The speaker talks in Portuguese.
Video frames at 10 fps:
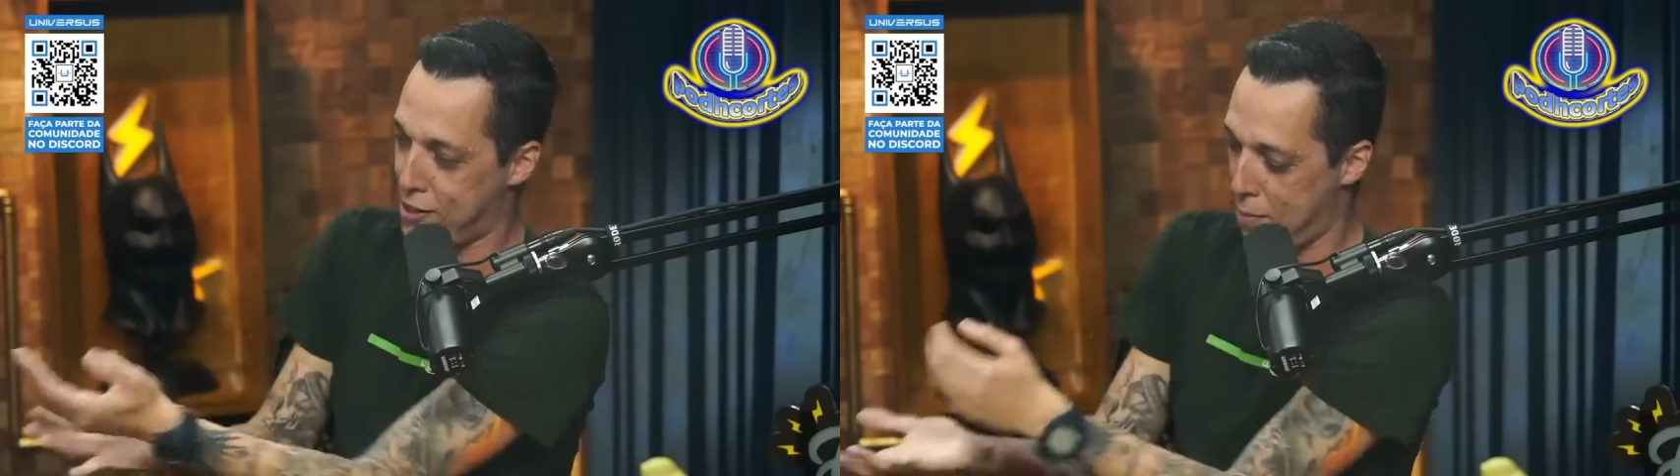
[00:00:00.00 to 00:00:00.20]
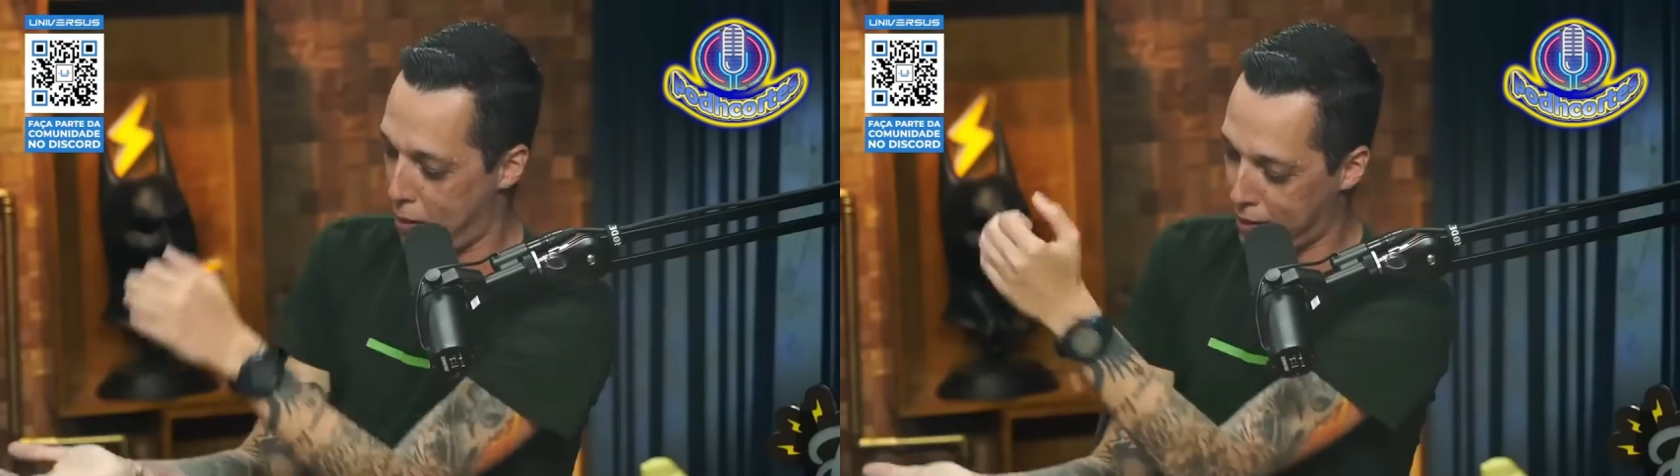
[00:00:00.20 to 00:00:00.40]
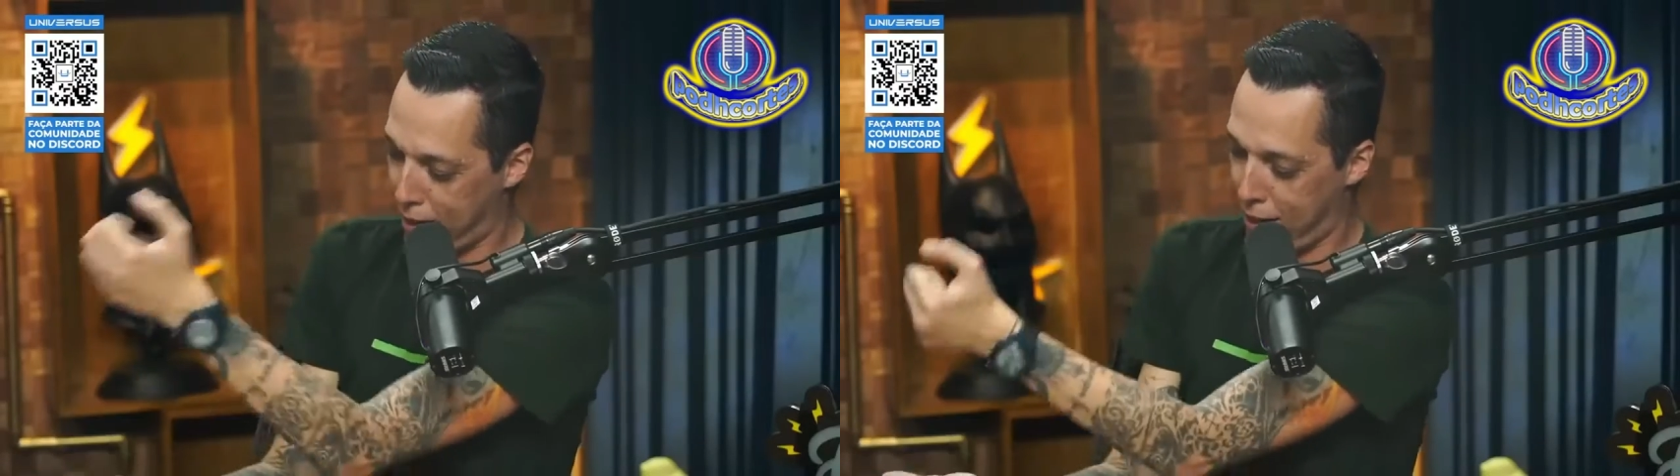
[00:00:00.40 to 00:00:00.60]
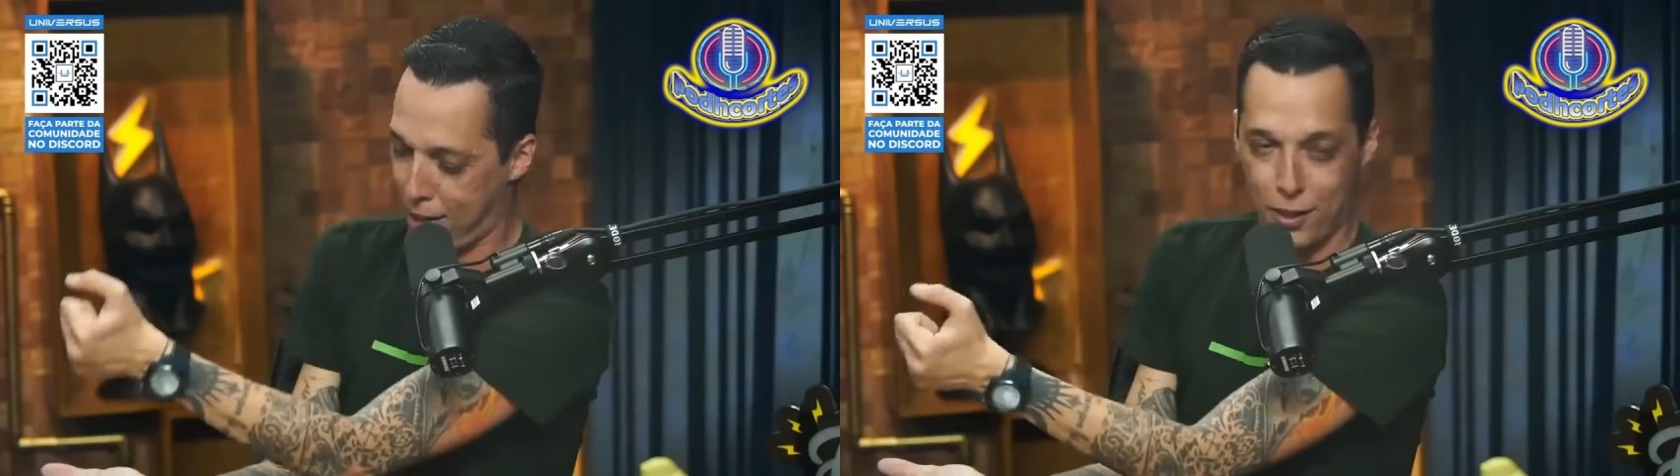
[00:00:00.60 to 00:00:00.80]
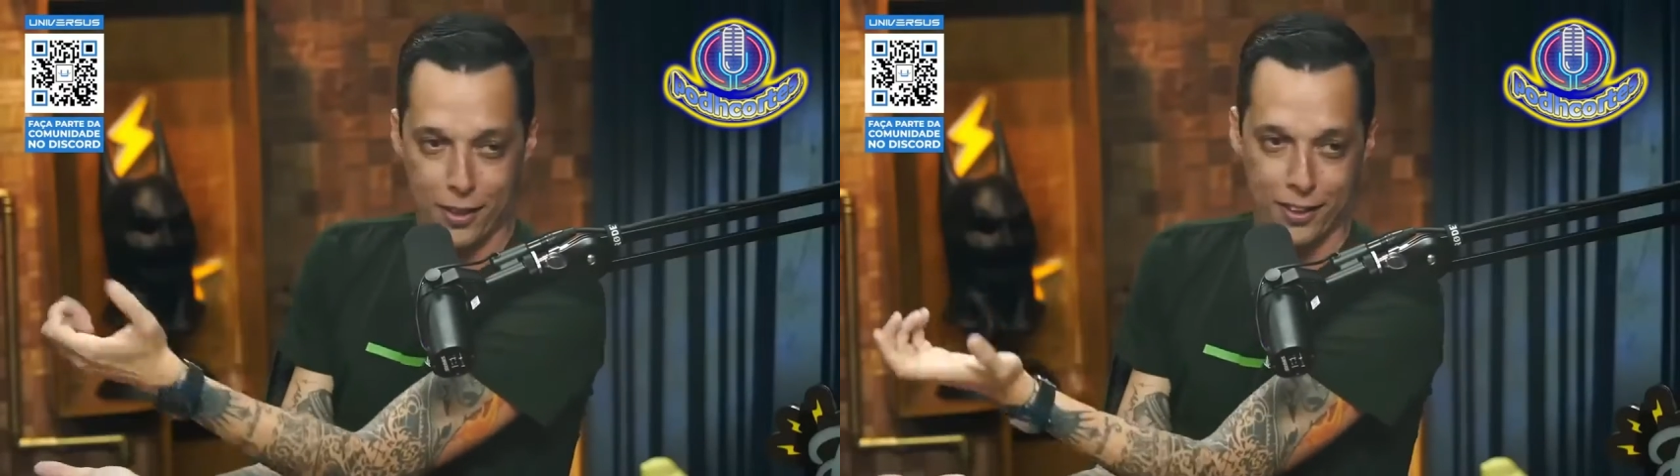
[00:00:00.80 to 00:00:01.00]
Você bota
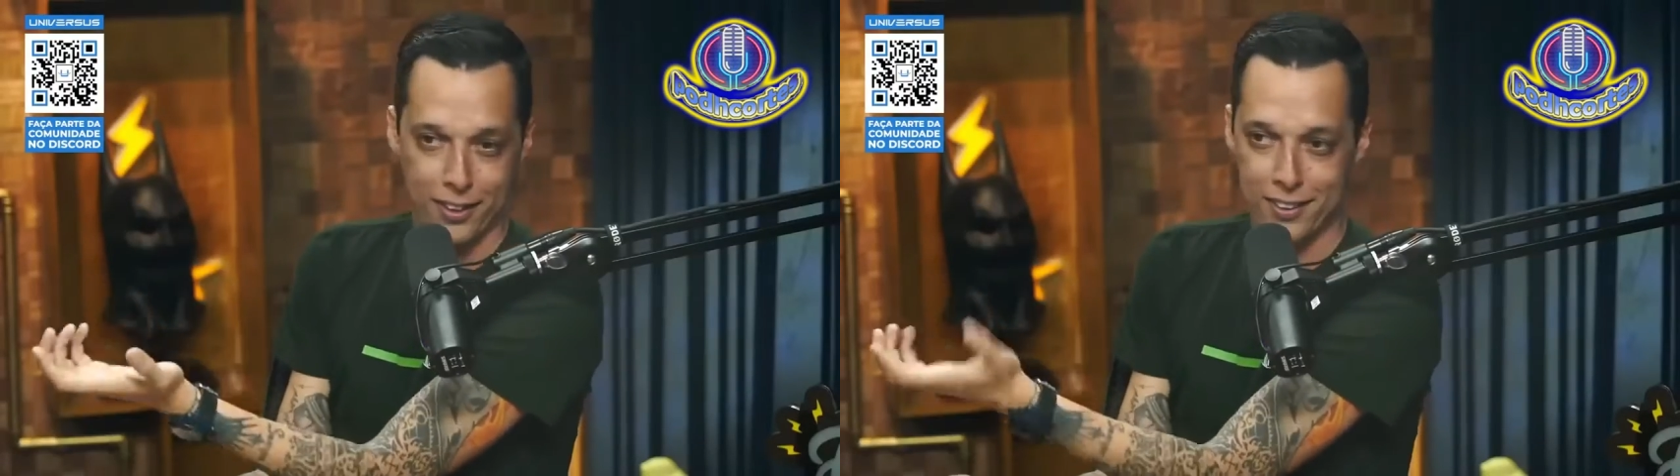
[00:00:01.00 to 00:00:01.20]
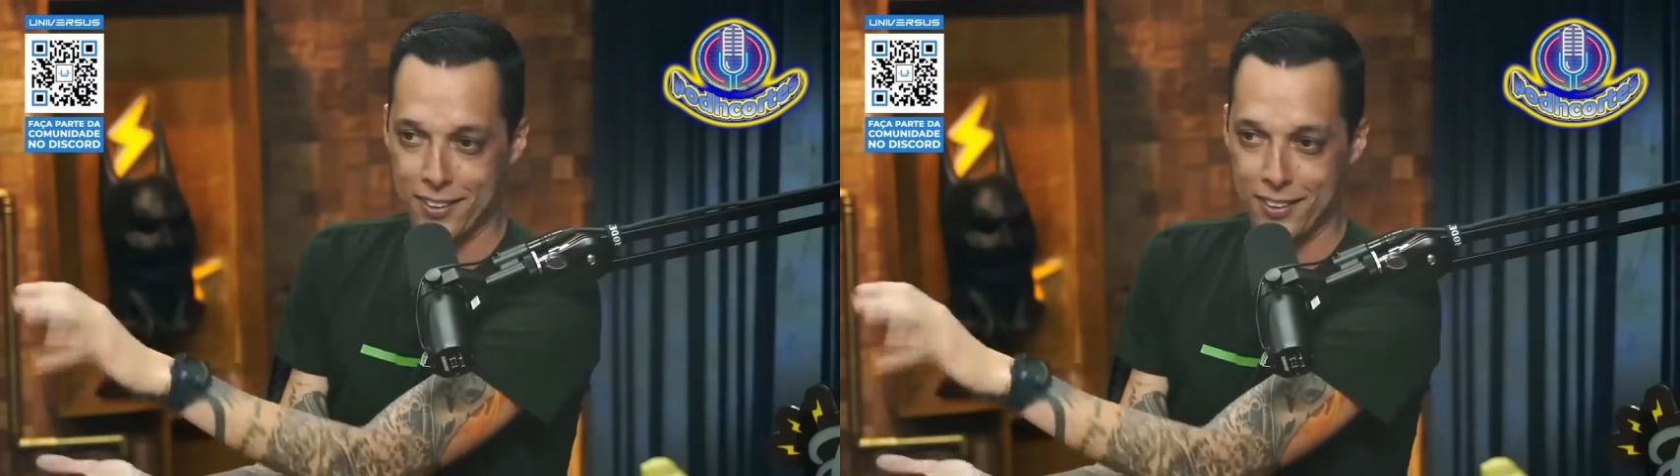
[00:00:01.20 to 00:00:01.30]
aqui, ó. Meu filho tá